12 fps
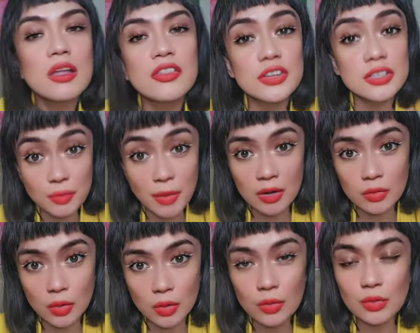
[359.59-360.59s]
There's
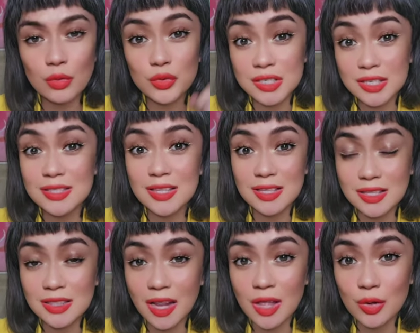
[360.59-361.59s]
micro, which is nat
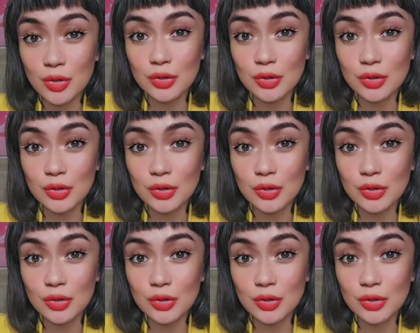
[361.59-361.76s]
natry ko